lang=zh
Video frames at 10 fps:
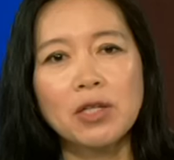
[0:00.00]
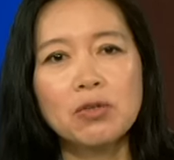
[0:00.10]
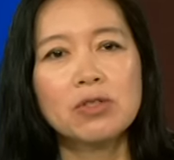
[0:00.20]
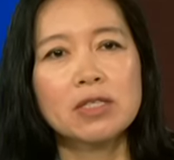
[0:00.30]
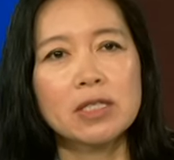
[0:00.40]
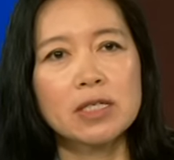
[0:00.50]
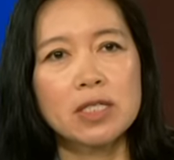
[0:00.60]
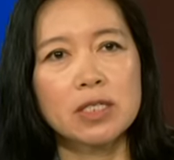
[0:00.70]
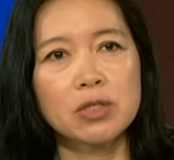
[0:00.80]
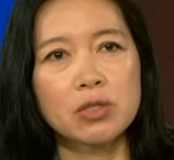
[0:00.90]
用的这个
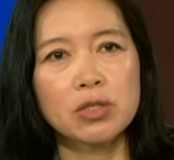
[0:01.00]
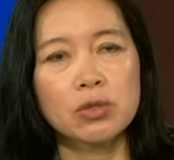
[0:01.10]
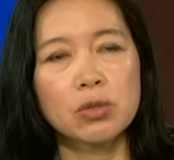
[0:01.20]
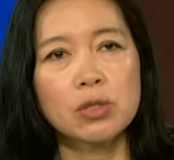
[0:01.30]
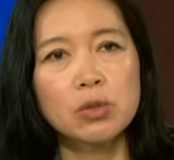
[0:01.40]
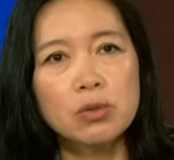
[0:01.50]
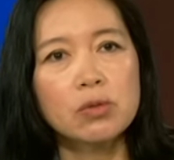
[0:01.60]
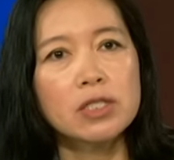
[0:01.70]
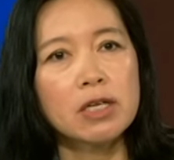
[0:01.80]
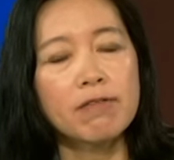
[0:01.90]
词，就是说中
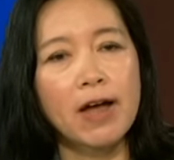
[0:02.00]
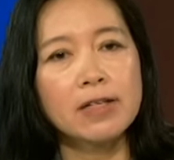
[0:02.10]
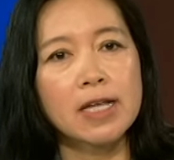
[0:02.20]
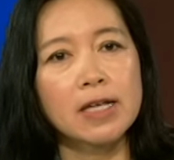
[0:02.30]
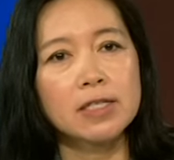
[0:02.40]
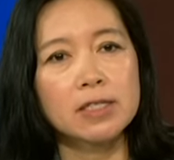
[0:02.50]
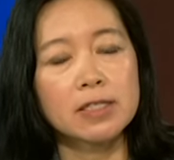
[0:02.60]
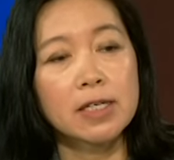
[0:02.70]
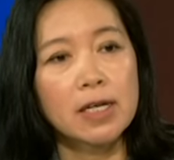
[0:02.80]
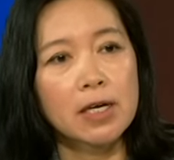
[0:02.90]
国这个发展
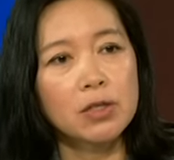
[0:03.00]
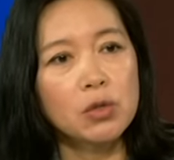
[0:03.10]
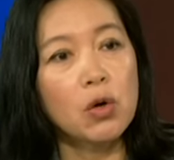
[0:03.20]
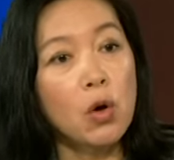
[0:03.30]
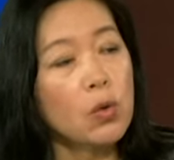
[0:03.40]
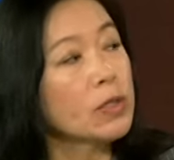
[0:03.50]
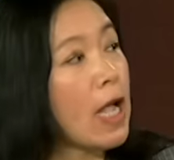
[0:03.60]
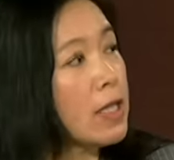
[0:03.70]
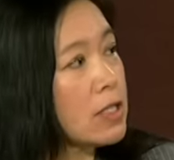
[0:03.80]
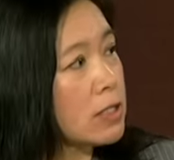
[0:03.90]
是用后
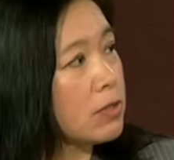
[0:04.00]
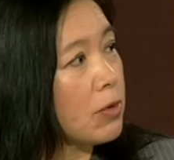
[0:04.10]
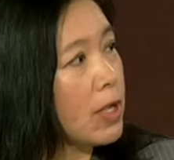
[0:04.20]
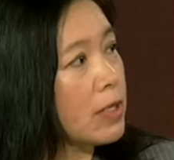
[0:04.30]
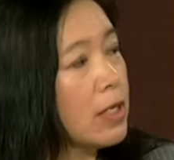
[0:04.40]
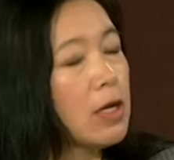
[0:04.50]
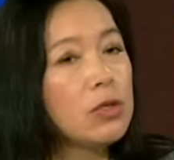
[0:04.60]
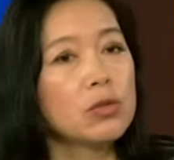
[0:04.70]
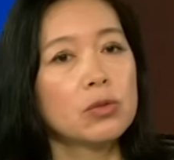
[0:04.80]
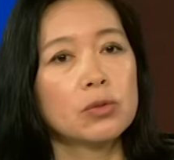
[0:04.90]
代的资源，
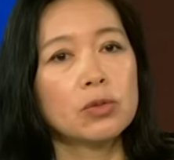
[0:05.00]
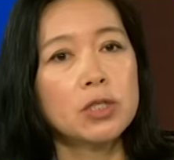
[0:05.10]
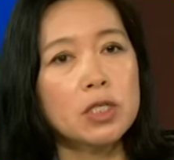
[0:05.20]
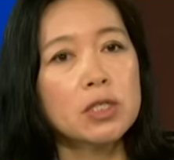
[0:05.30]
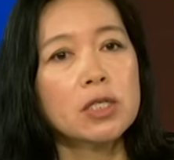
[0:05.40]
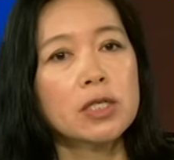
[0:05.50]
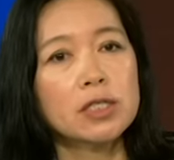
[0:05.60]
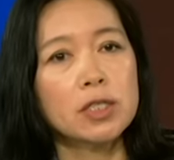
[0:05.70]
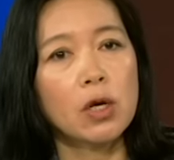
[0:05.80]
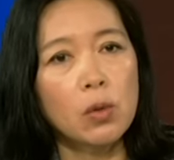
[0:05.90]
用牺牲了一
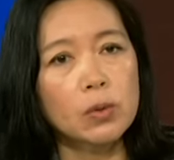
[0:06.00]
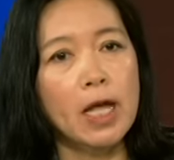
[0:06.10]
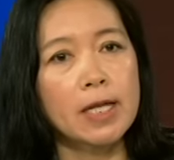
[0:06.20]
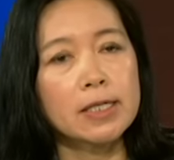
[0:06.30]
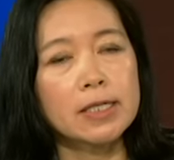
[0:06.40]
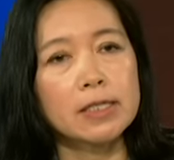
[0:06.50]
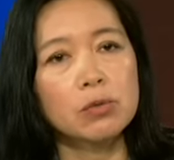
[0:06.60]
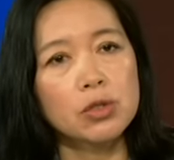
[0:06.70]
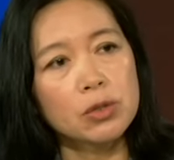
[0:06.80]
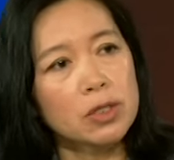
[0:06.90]
些后代的利益。
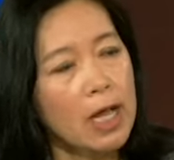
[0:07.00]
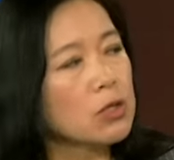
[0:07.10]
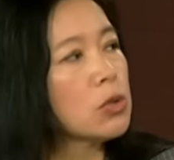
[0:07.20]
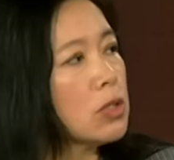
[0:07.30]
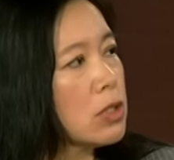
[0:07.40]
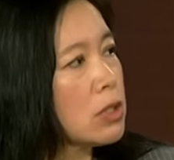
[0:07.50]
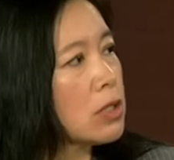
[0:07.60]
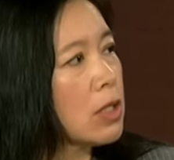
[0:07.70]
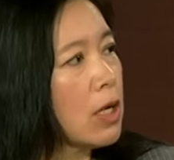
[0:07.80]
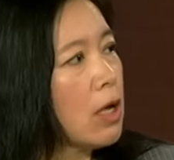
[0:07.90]
我觉得他说的
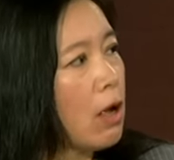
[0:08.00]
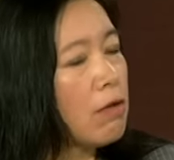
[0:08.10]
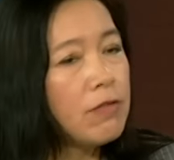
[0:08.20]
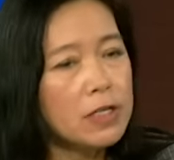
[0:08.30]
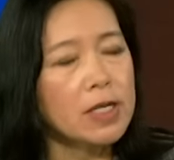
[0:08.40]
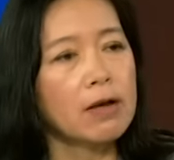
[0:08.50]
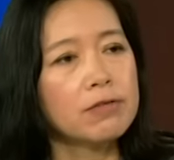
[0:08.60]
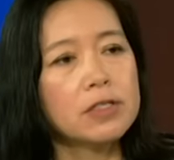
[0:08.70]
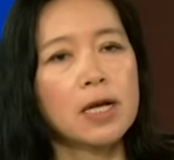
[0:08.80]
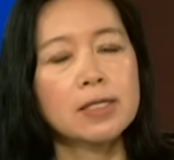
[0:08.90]
是呃非常
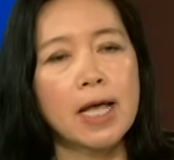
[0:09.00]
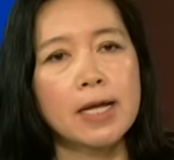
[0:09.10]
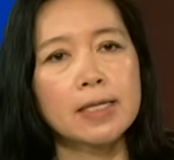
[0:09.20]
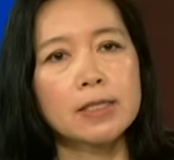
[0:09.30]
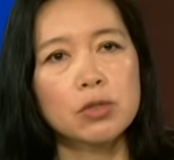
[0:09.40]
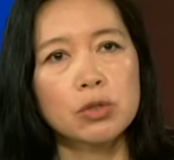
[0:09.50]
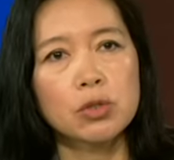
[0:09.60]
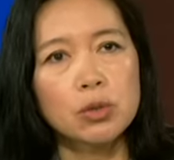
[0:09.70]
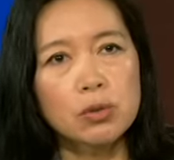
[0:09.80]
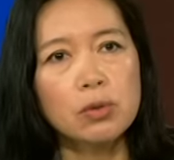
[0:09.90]
非常在理，就
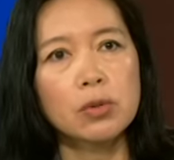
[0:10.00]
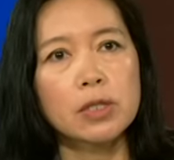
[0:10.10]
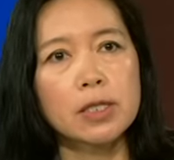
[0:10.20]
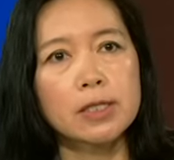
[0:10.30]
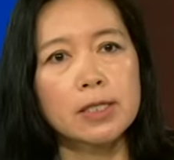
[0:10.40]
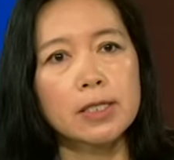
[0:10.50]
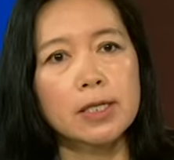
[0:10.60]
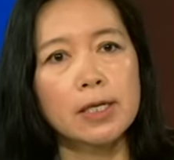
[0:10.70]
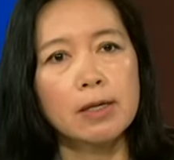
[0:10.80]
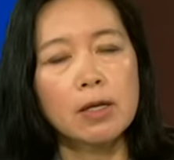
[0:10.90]
是中国的这
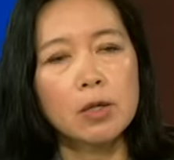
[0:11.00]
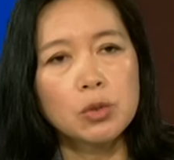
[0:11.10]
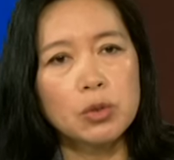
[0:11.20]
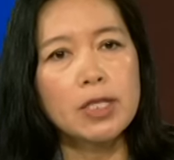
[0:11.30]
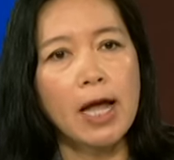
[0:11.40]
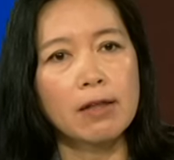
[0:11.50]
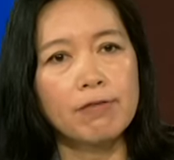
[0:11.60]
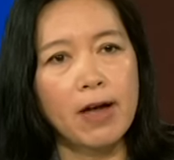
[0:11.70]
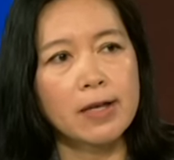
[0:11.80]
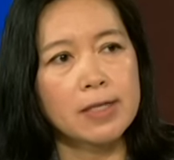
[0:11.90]
个巨大的
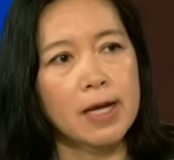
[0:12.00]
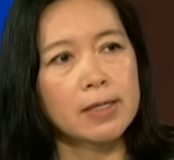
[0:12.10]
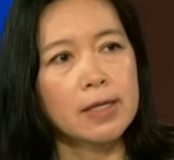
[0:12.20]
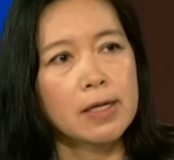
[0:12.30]
发展。